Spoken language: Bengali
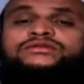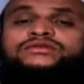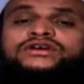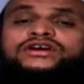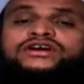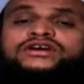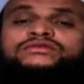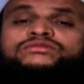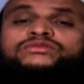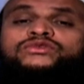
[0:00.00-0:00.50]

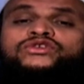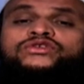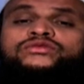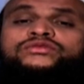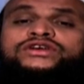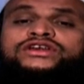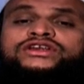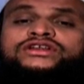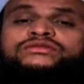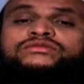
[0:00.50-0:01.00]
এবং
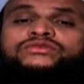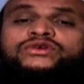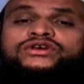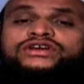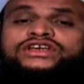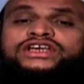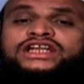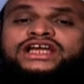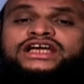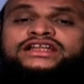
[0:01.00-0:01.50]
মুমিন
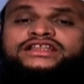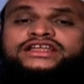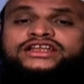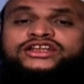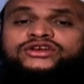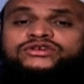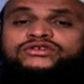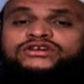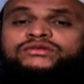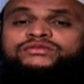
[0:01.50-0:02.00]

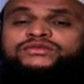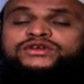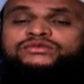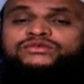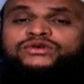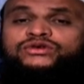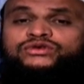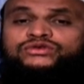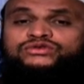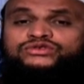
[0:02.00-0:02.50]
মহিলাদেরকেও
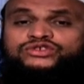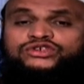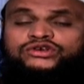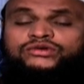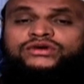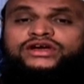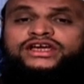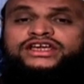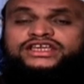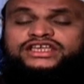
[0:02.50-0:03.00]
আপনি বলুন
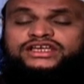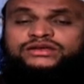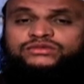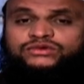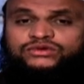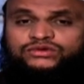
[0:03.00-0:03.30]
সবাইকে